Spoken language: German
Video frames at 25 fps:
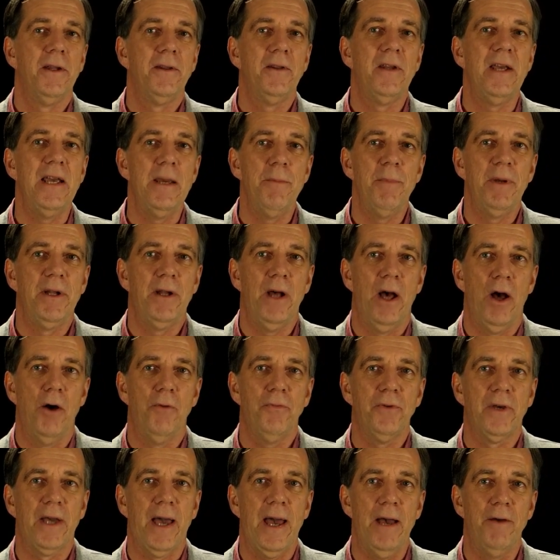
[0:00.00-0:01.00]
Themen
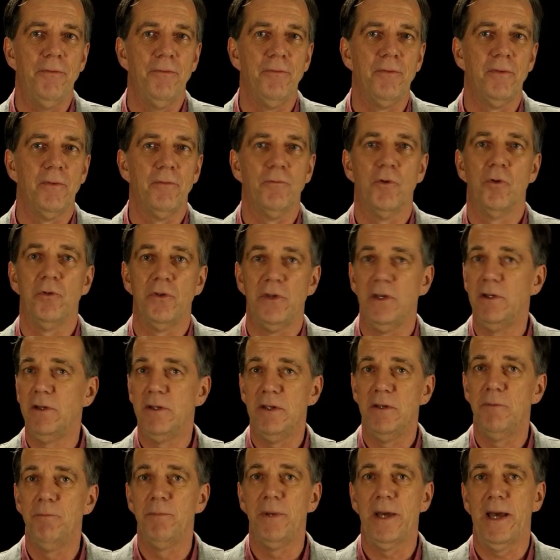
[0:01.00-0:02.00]
aufgreifen, wo Sie in
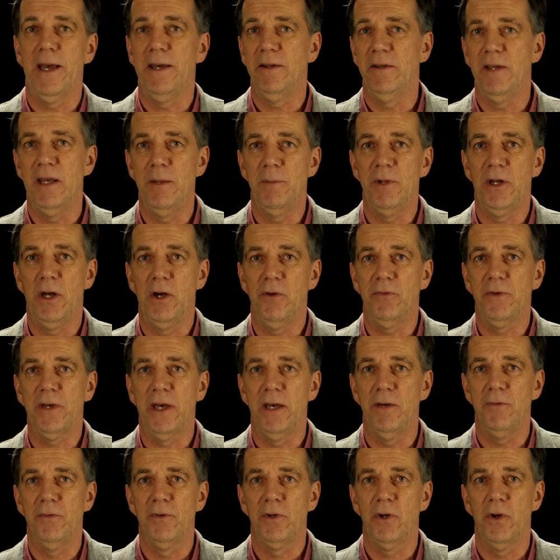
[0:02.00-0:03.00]
diesem Bereich Themen
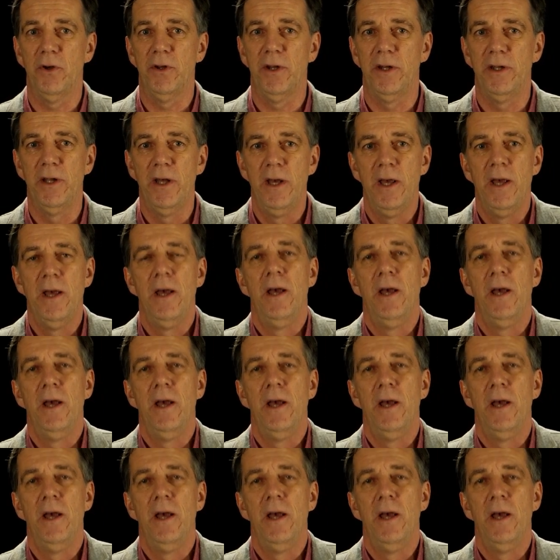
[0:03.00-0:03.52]
aufgreifen können.